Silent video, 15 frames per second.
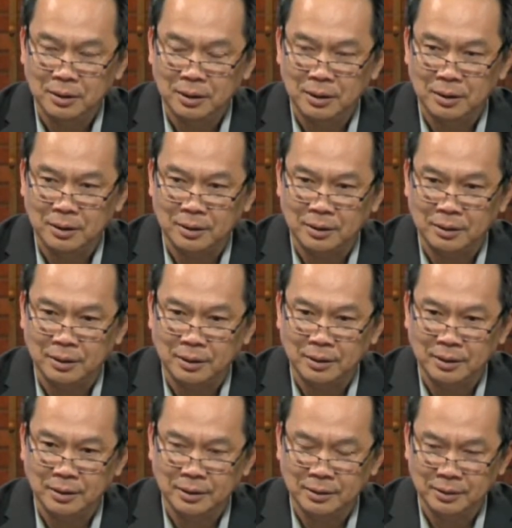à, cái,
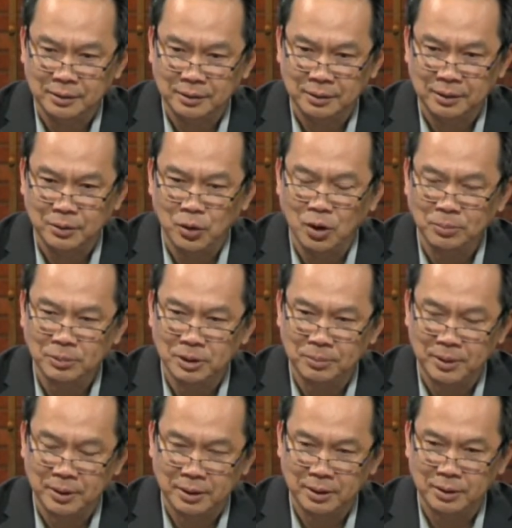cái cái cái nhóm Tea
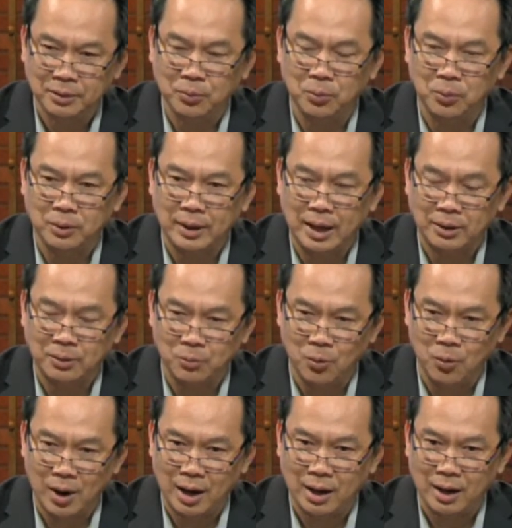Party của đảng cộng
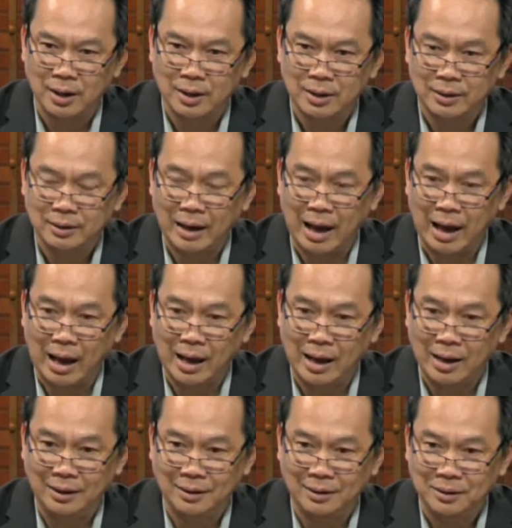hòa
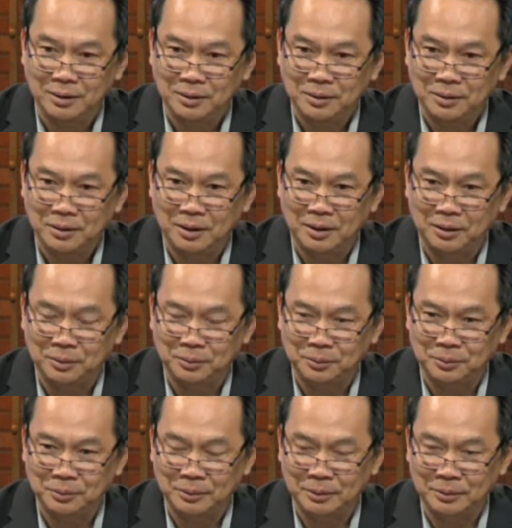đã à,
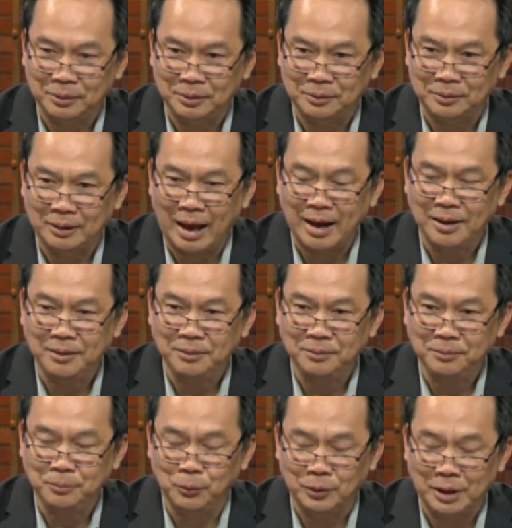thắng
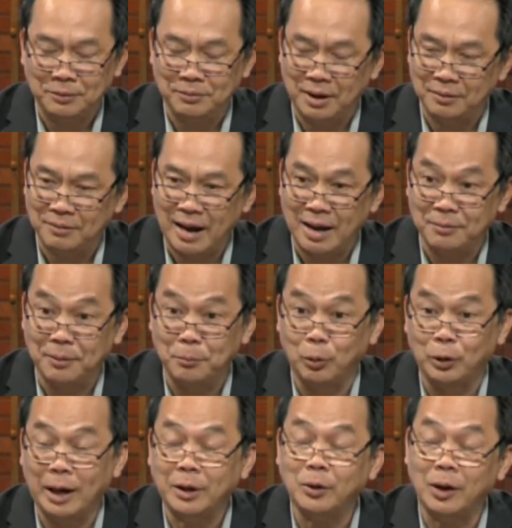một cách vẻ vang và một
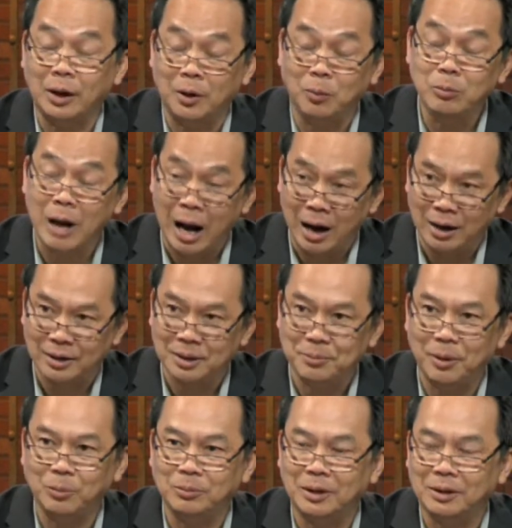cách gọi là không ngờ khi
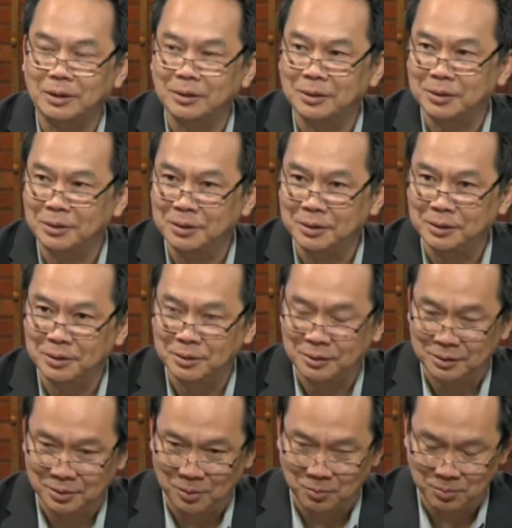mà ông à, đưa đưa
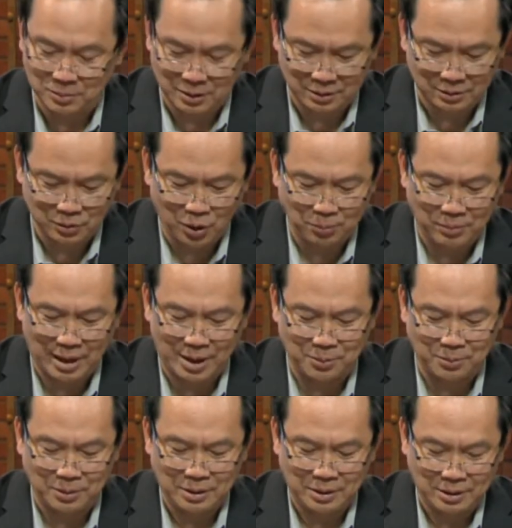đưa ông à, Scott Brown
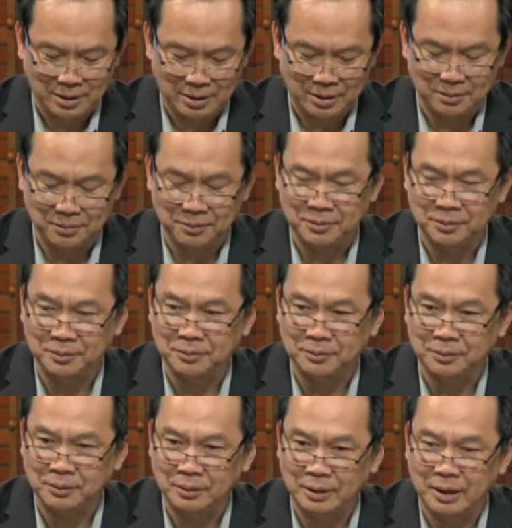À,
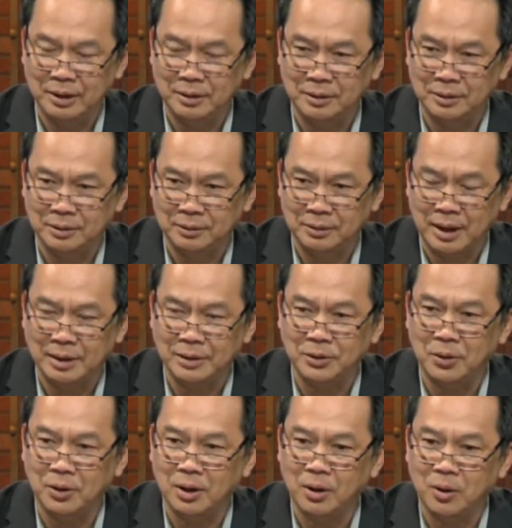lên à, thay
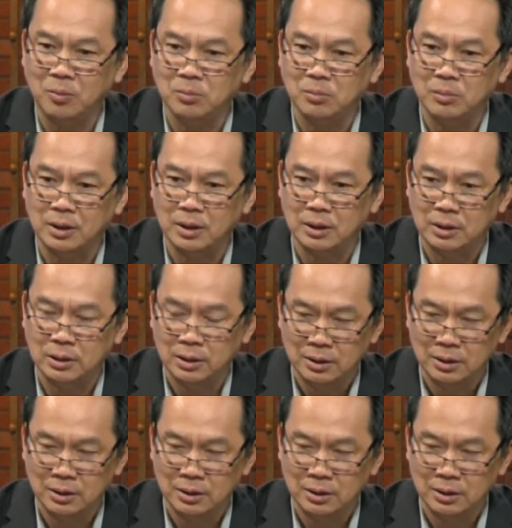cho ông à,